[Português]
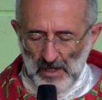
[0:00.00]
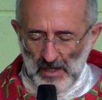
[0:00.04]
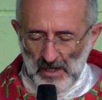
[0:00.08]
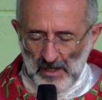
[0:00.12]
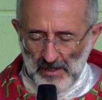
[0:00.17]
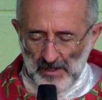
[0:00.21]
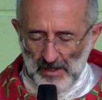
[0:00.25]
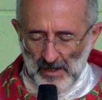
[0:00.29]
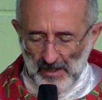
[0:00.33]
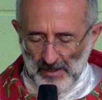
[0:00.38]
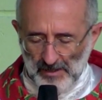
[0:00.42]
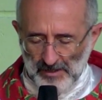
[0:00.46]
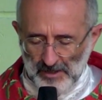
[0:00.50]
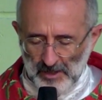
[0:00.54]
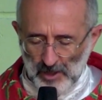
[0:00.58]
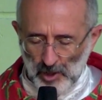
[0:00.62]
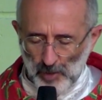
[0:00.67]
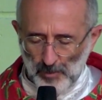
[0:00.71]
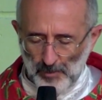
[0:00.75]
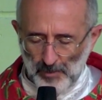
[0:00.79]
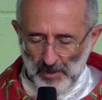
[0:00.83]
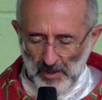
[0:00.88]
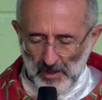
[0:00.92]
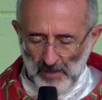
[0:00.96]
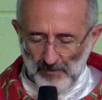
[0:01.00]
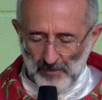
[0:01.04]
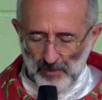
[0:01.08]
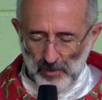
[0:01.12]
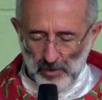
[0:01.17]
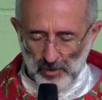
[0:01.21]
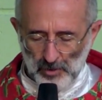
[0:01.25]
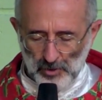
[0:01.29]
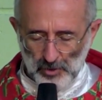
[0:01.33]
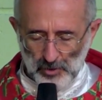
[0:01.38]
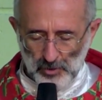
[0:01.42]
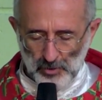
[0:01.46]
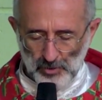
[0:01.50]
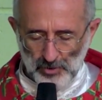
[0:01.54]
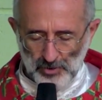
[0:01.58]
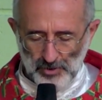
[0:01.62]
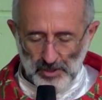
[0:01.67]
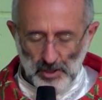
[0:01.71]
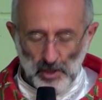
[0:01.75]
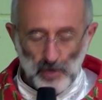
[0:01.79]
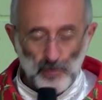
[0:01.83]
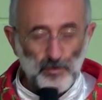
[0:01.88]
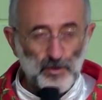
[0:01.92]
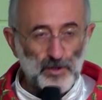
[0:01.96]
nasceu para vós um
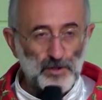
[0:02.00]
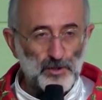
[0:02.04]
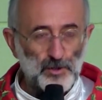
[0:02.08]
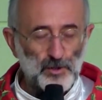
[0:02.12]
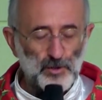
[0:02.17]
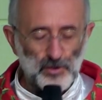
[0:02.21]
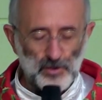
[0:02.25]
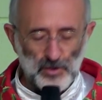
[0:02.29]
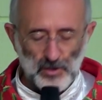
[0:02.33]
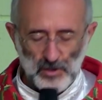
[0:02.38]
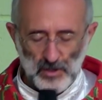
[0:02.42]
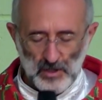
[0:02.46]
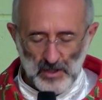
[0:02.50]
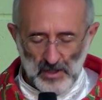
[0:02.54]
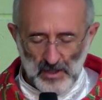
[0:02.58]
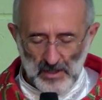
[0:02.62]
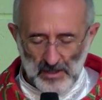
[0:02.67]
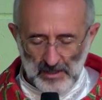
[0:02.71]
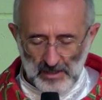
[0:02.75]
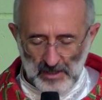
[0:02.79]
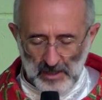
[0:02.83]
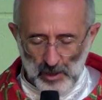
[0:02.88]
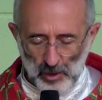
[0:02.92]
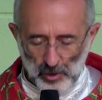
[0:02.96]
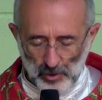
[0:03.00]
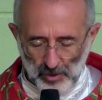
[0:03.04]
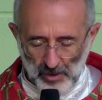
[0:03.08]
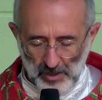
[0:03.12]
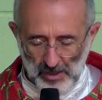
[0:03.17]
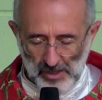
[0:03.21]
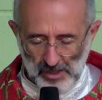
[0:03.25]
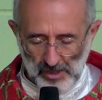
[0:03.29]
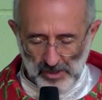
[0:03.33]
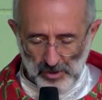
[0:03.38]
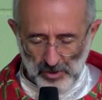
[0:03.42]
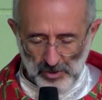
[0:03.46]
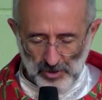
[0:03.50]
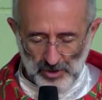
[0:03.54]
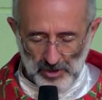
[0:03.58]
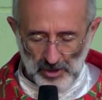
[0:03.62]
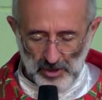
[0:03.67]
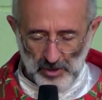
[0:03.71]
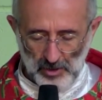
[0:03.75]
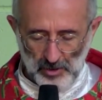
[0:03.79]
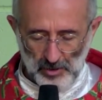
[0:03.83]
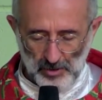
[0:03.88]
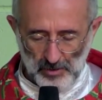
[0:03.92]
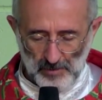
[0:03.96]
Salvador, que é o Cristo
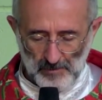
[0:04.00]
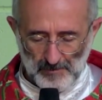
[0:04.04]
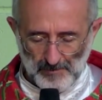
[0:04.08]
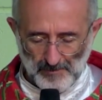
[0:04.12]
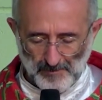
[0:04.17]
Senhor.